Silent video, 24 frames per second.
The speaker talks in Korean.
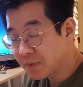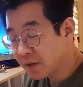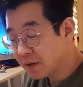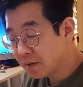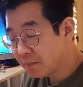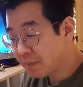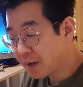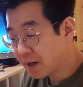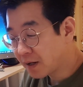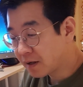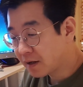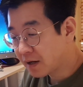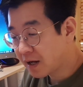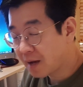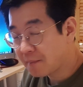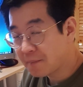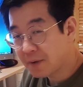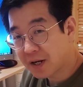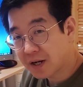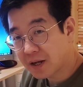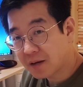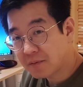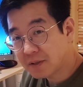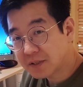막
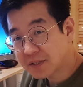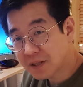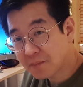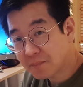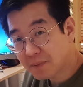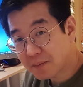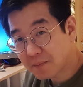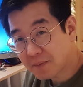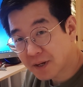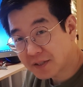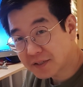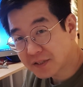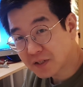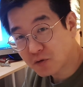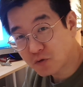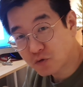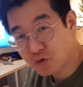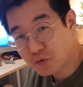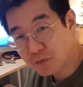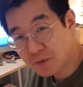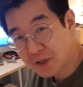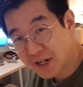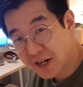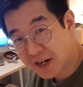카메라 막 300만원짜리
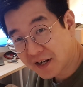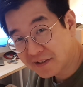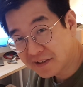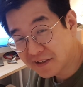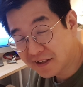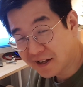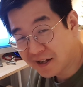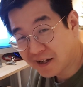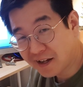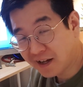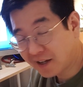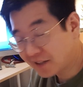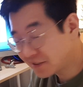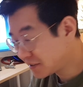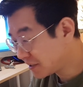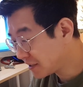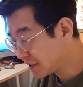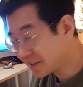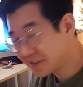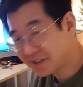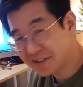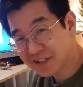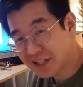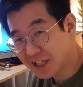주머니에 놨다가 아 제가
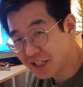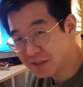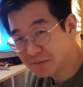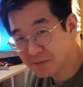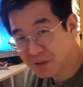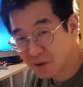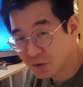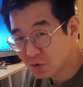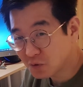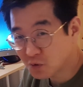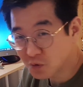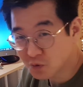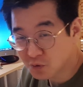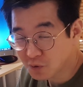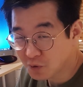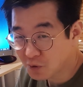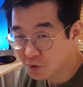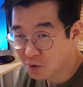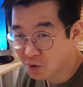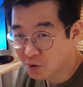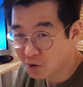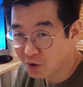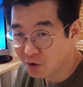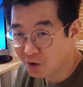그거 사지 말고
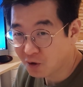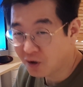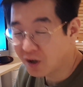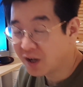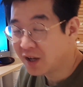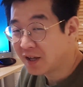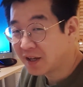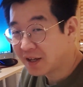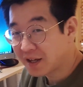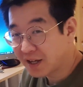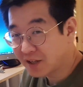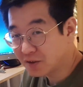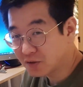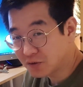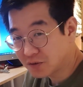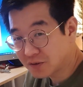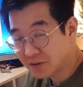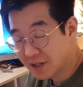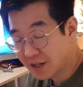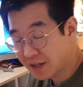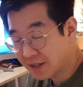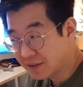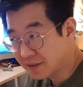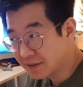중고로 한,
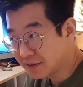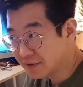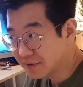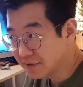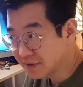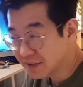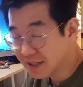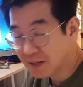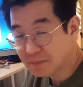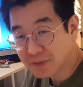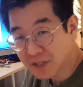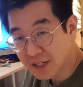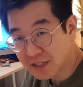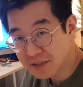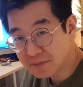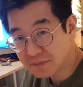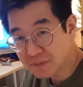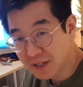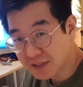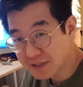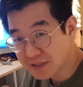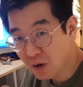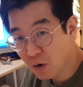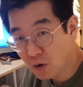한 3, 40,
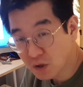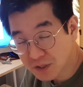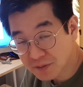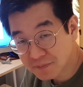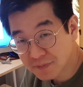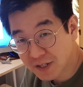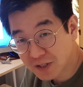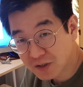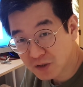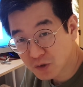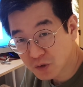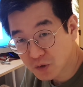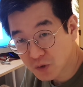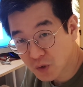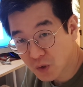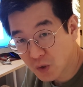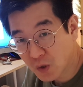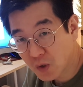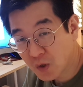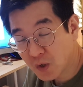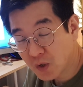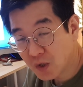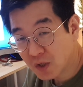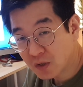한 4, 50만원
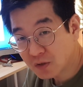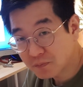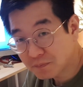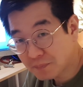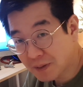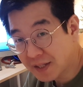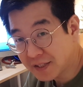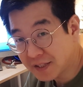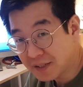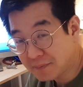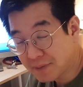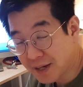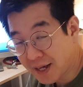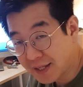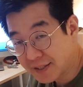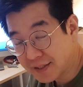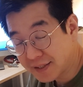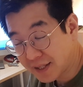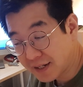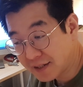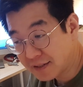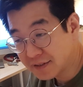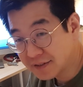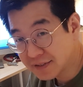정도 바디만
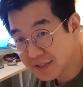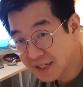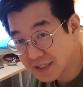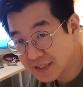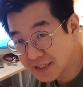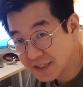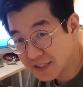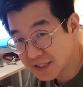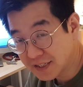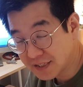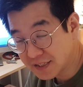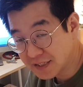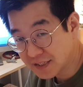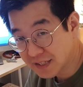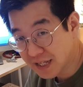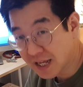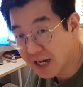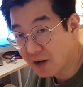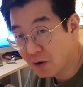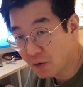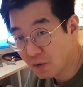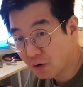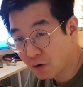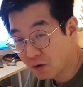되는 거 사시든
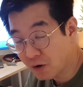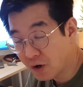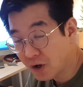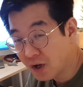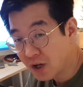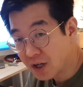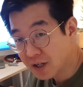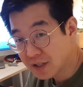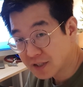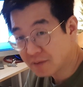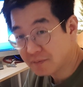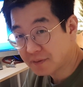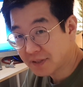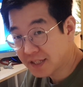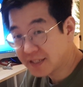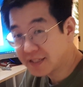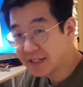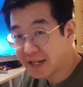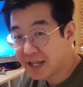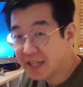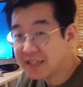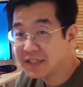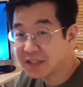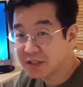사라고 그 다음에 대신
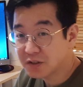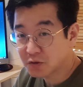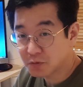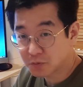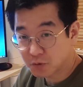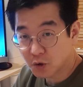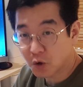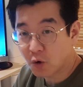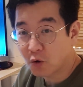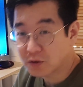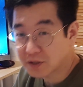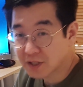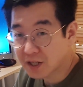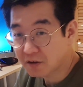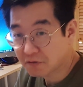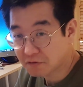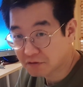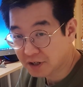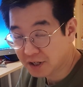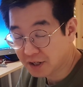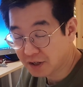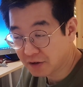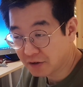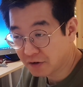렌즈는 좀 좋은 거 사라고
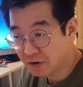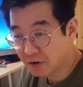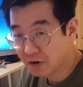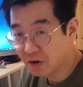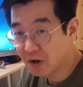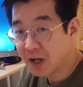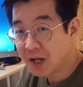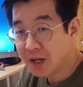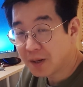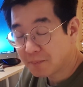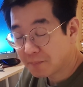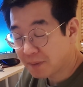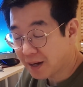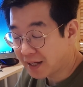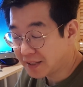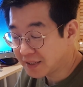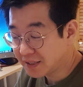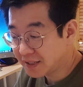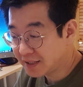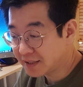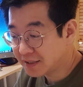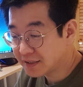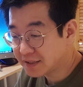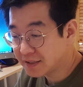그래요
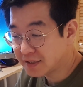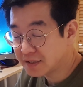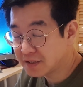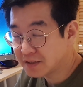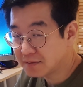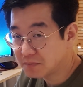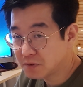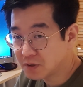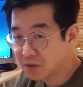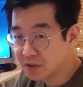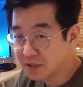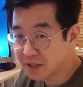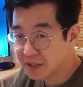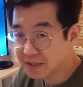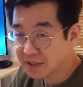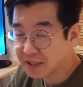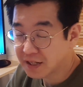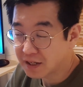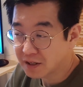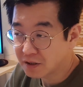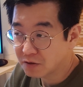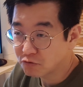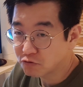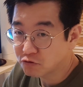바디는 뭐
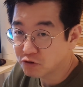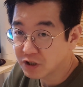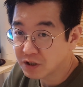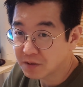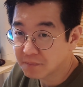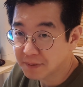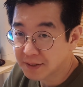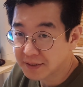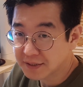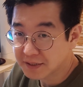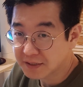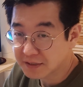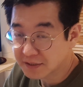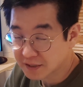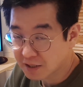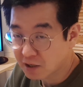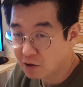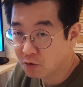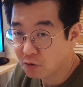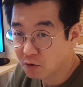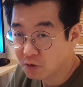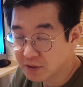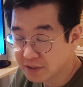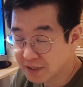옛날 구형 바디를
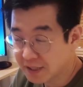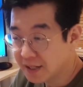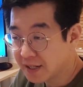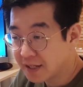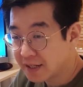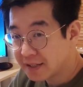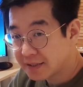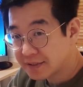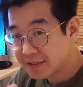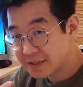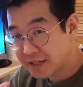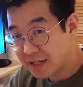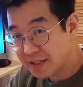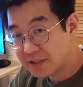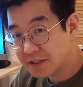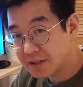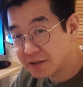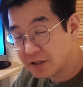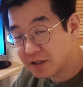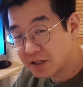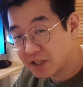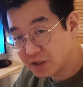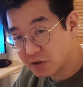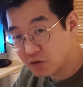쓰라고 이제
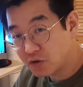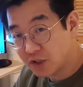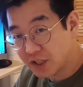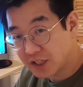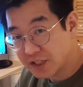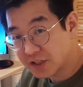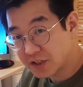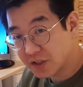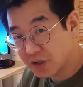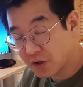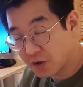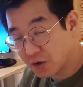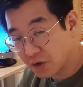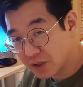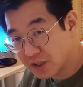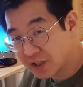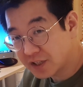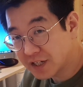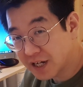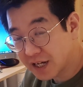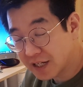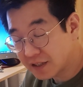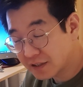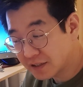최저 기준이 있어요
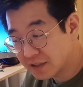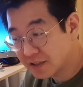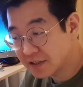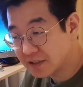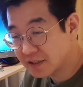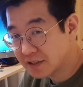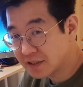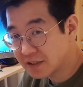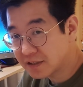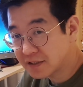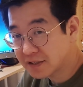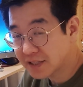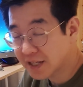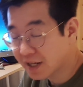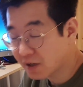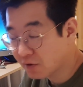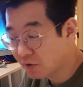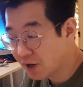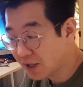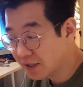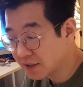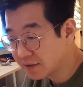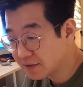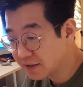그까, 그거를 사라고
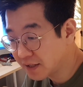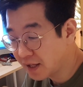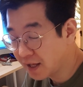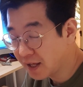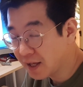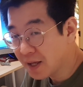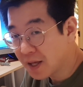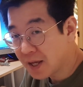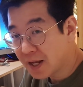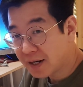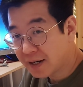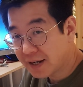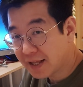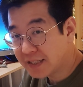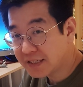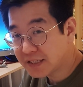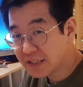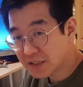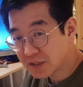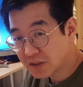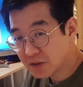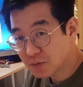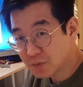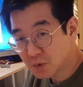하는데
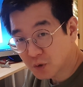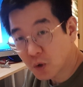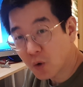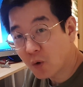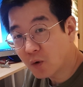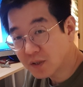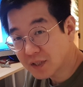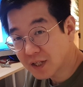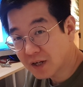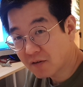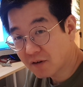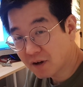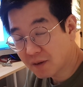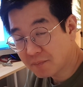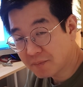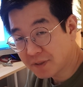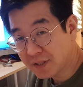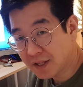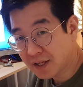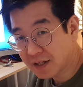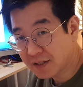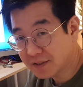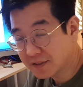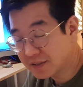렌즈는 좀 좋은 거 사라고
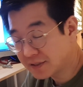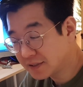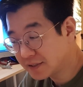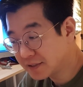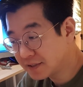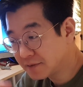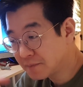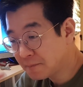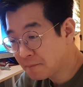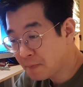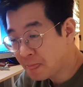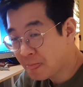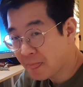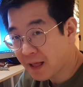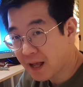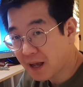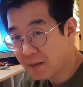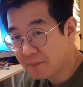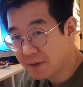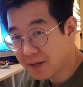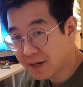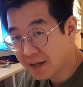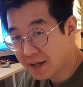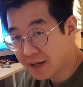합니다 그거는
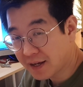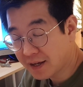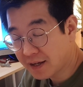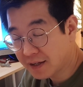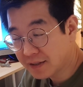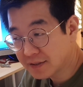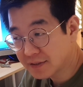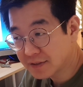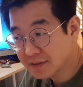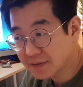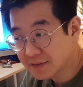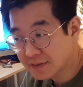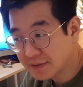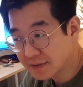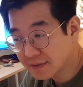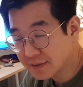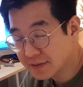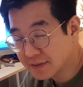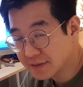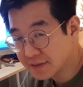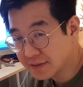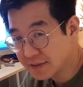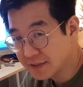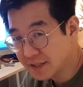카메라
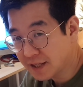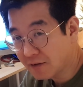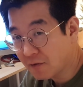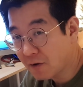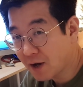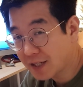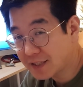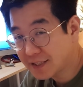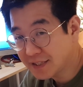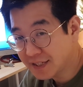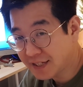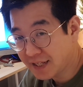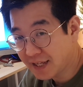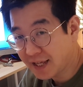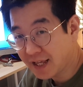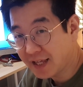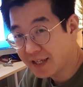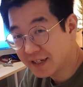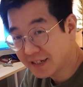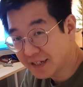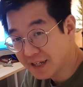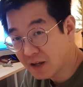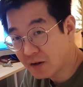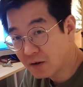그 화질에
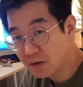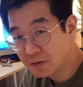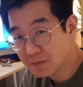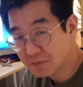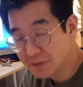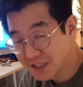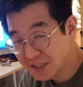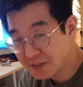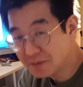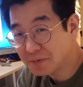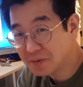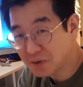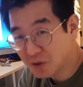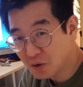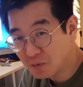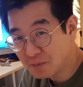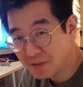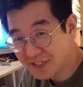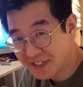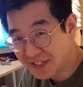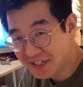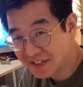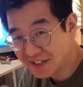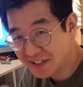영향을 직접적으로
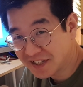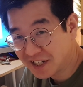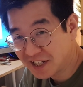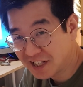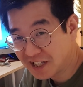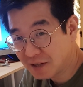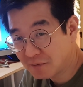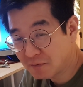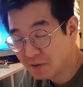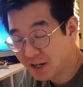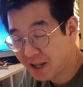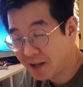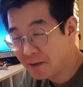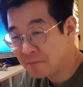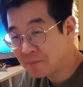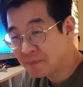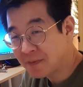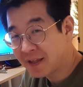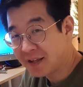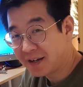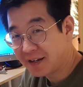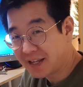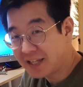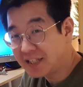미치는 거기 때문에
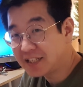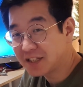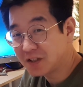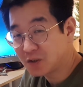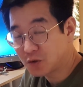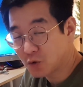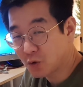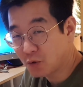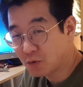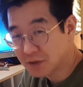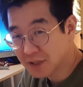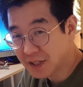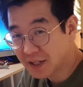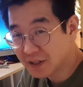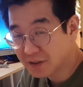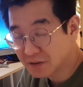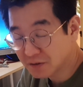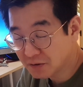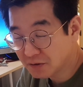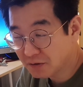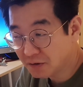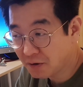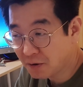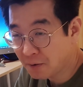렌즈는 좋은 거 사라 고
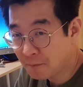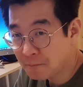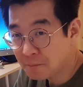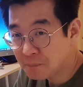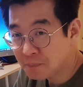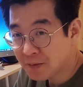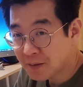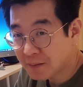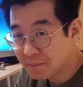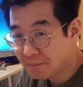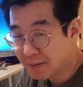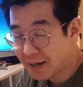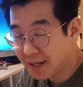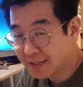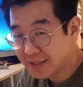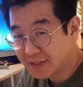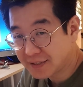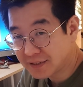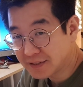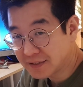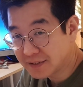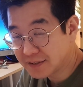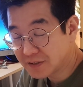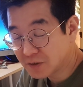그러고
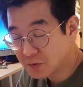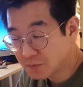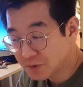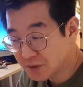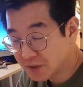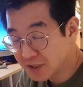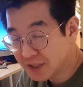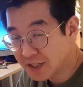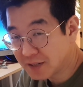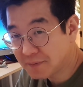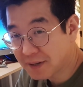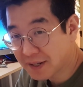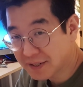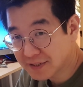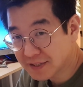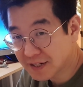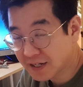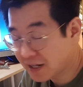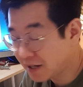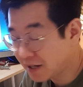바디는 좀 저렴한 거 사라 고